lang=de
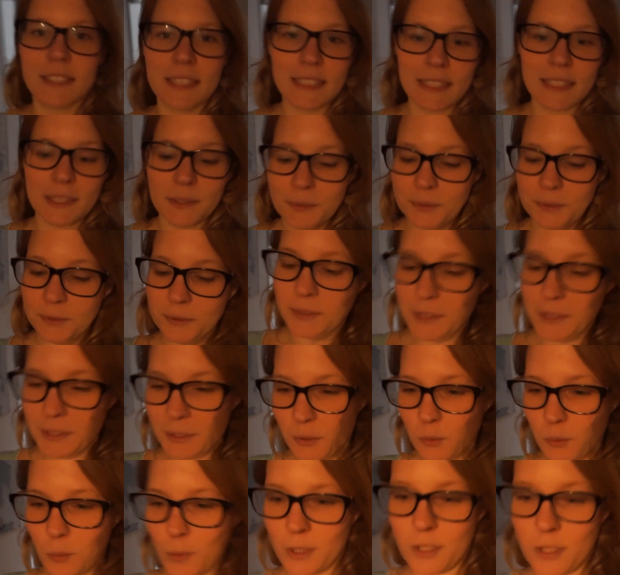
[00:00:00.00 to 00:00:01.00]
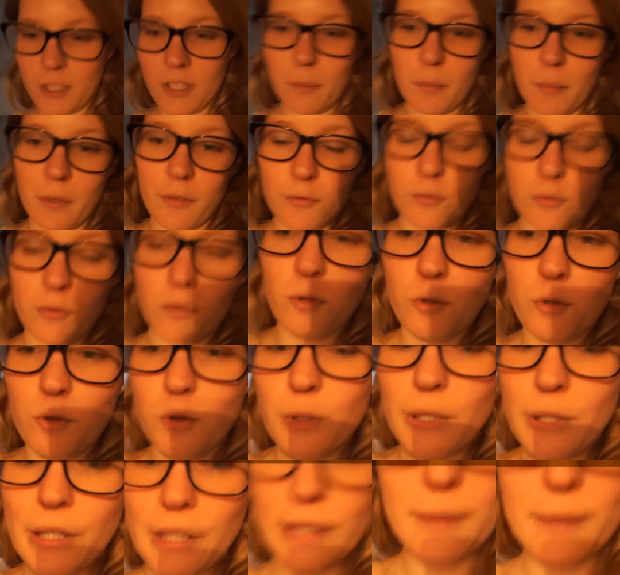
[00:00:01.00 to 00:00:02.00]
So, ich hole mal schnell mein
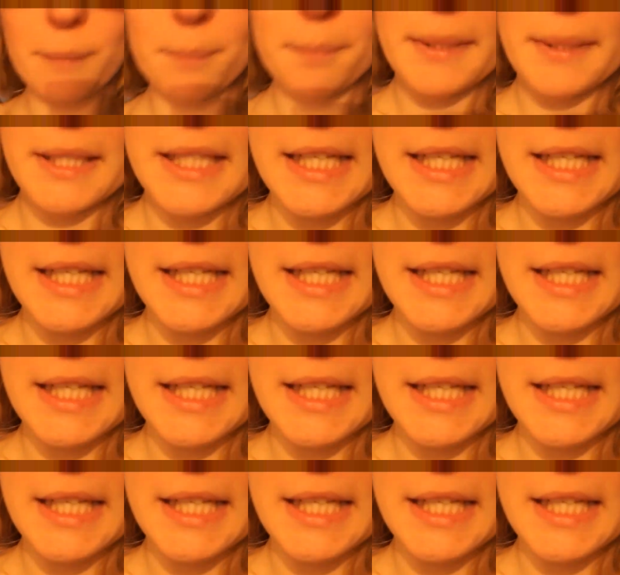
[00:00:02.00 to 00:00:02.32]
Frühstück mit